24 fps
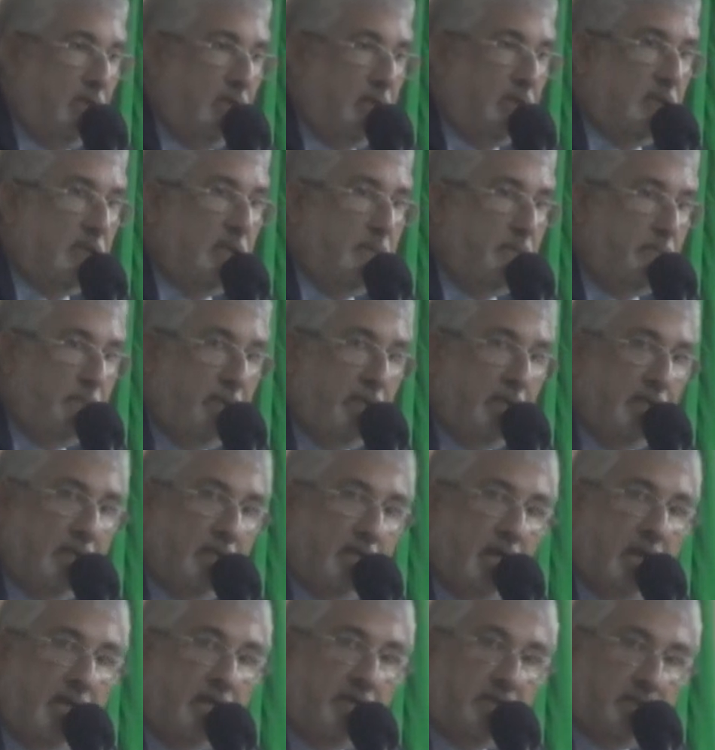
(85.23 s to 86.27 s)
e
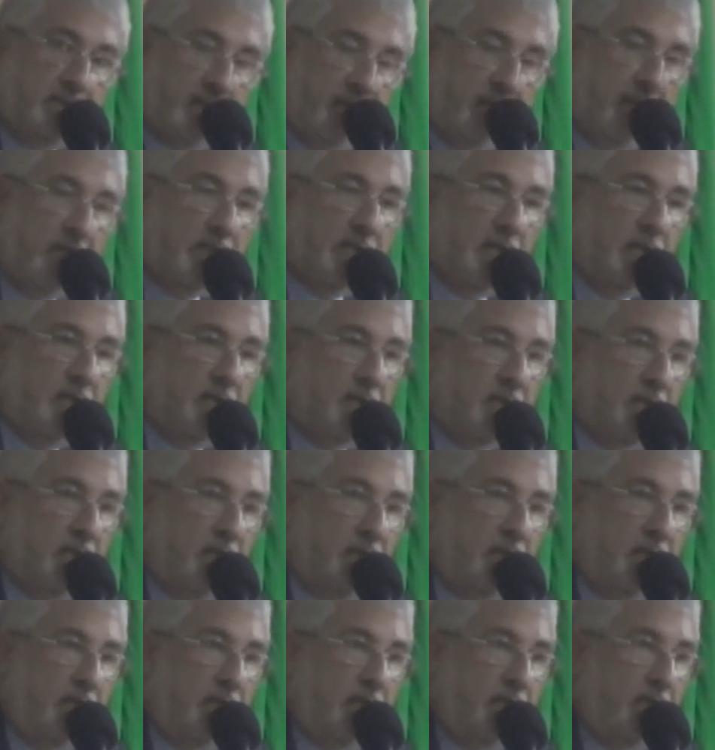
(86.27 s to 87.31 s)
também a entrega
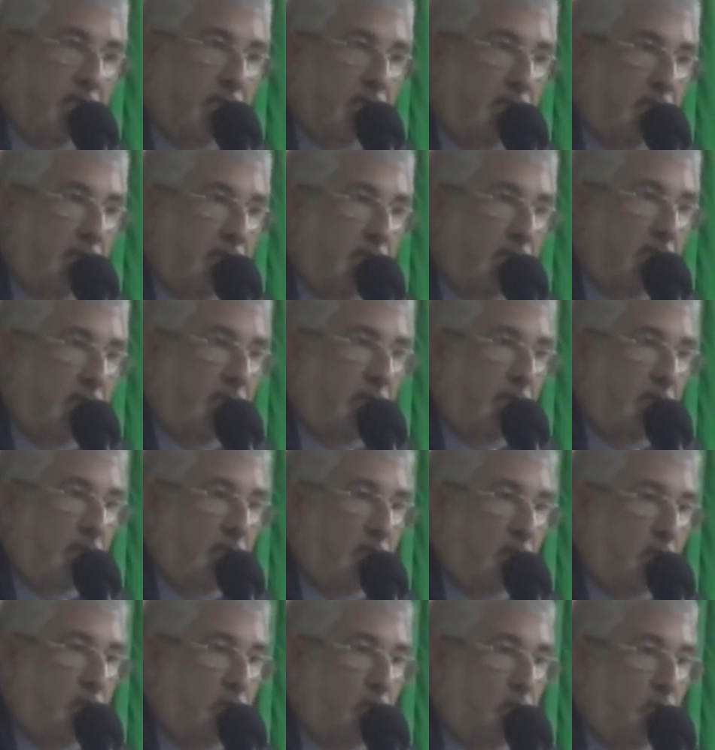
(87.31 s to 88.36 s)

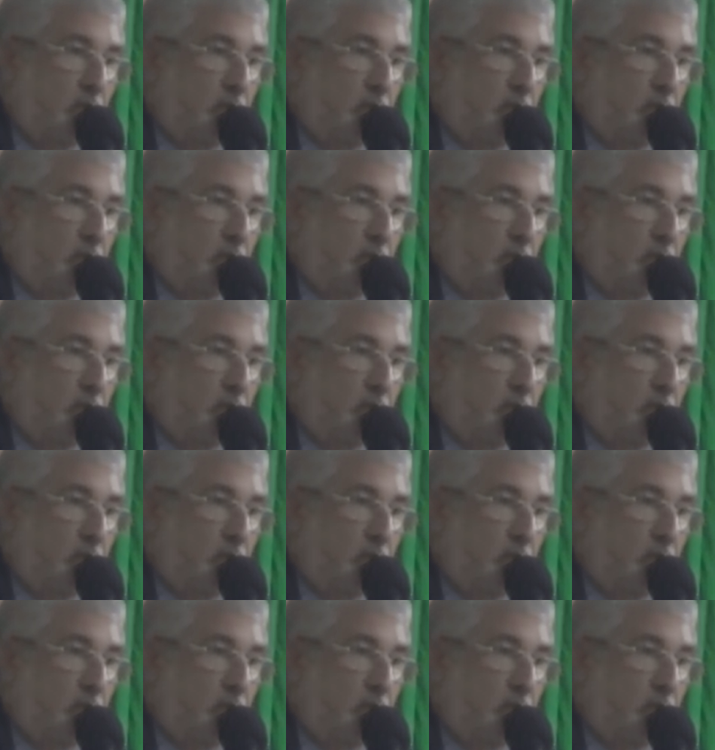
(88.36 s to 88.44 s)
de